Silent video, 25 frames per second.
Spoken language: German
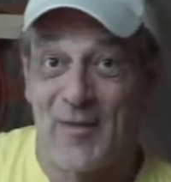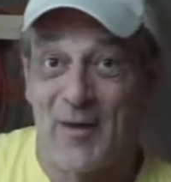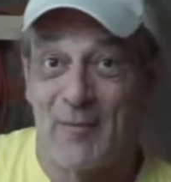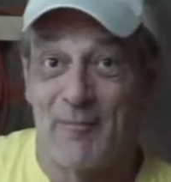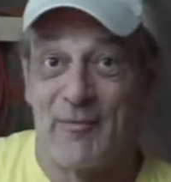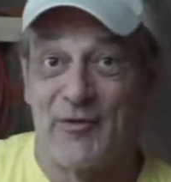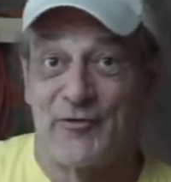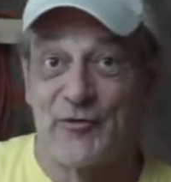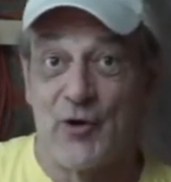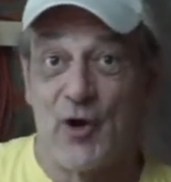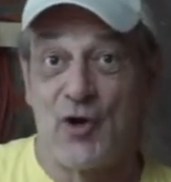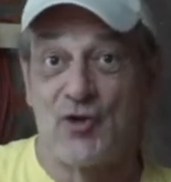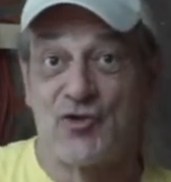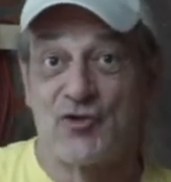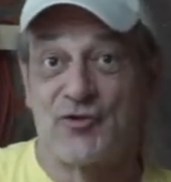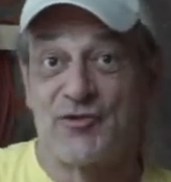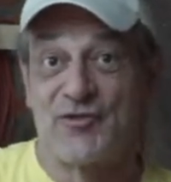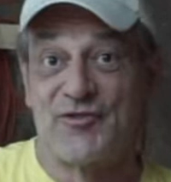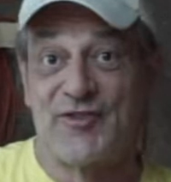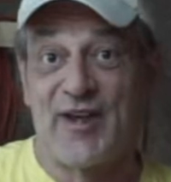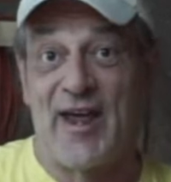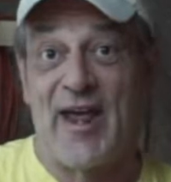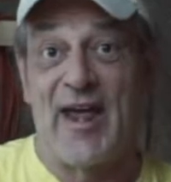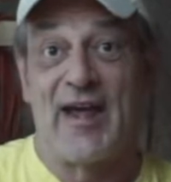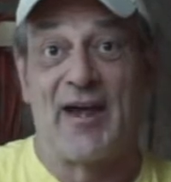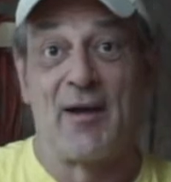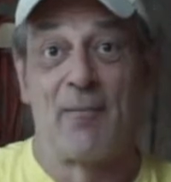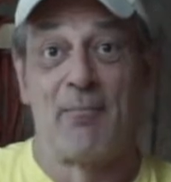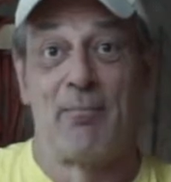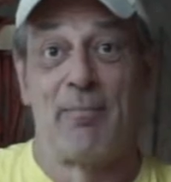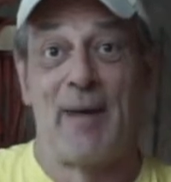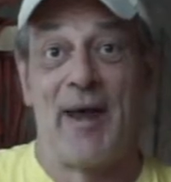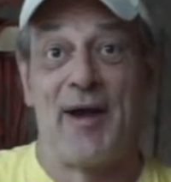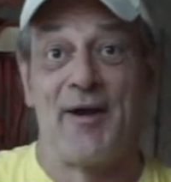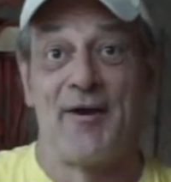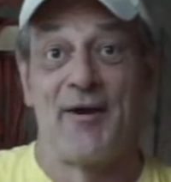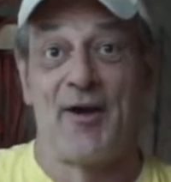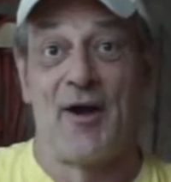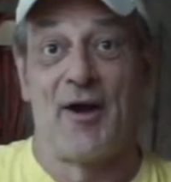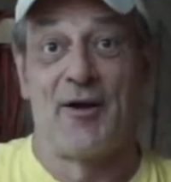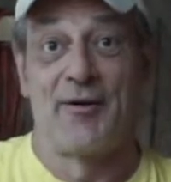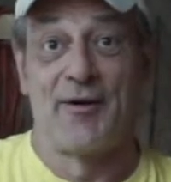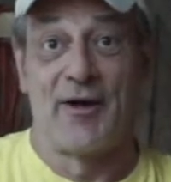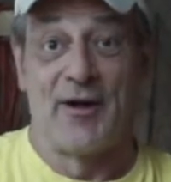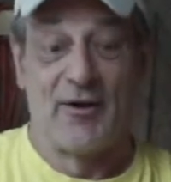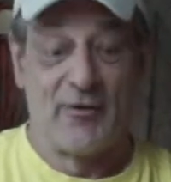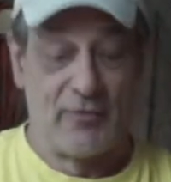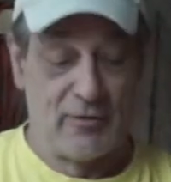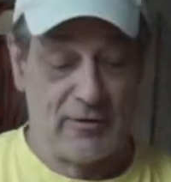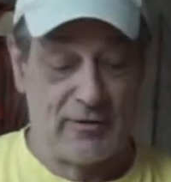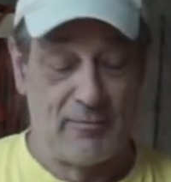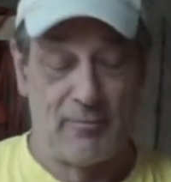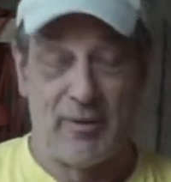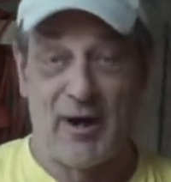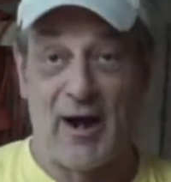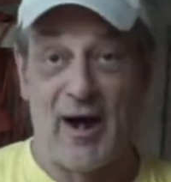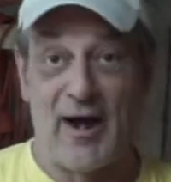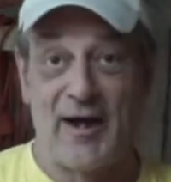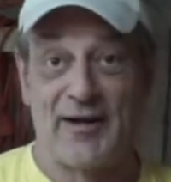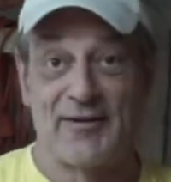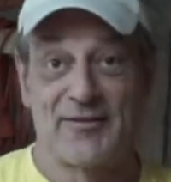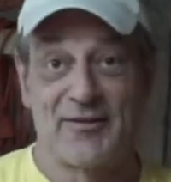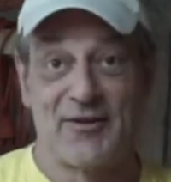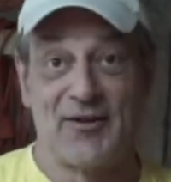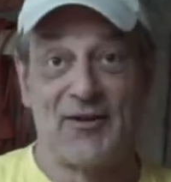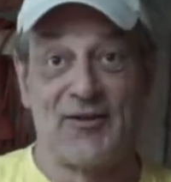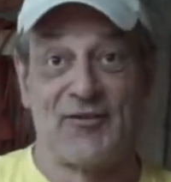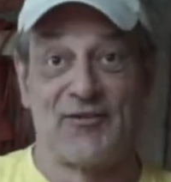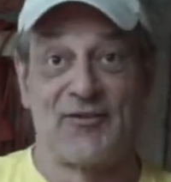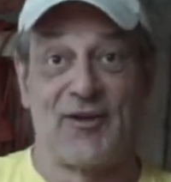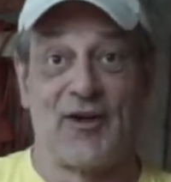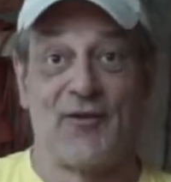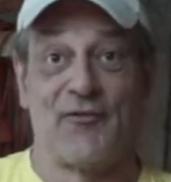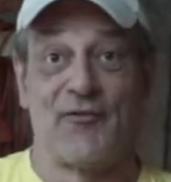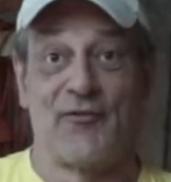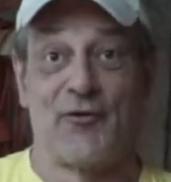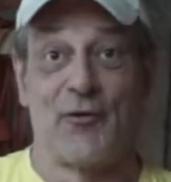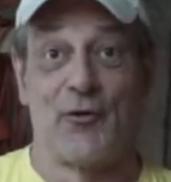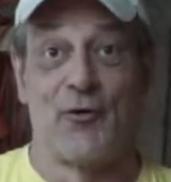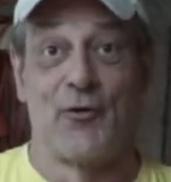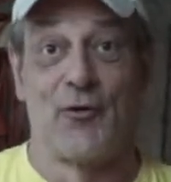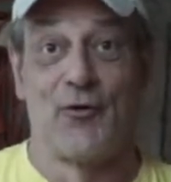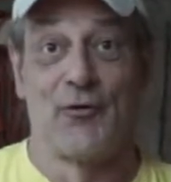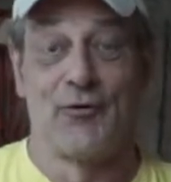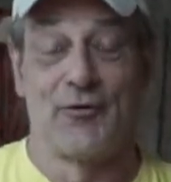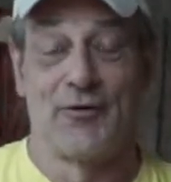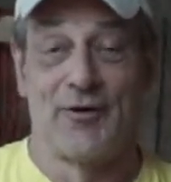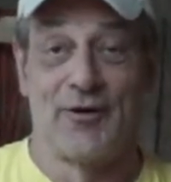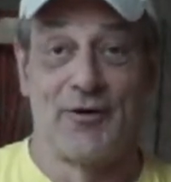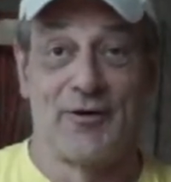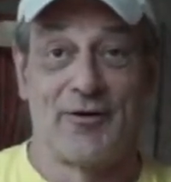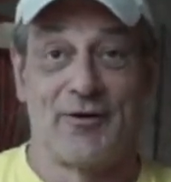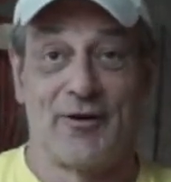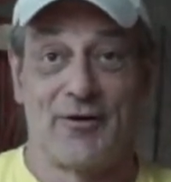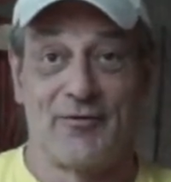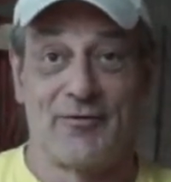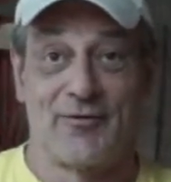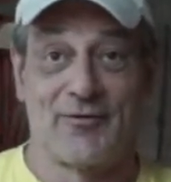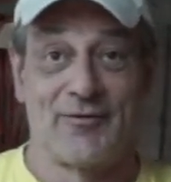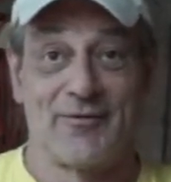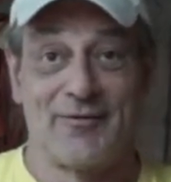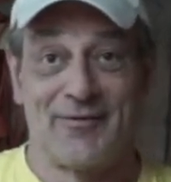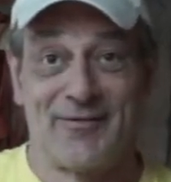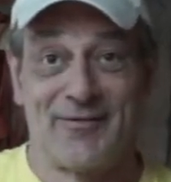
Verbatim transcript: Mit solchen Sägebändern, also die Breite ist dann so. Ne, also,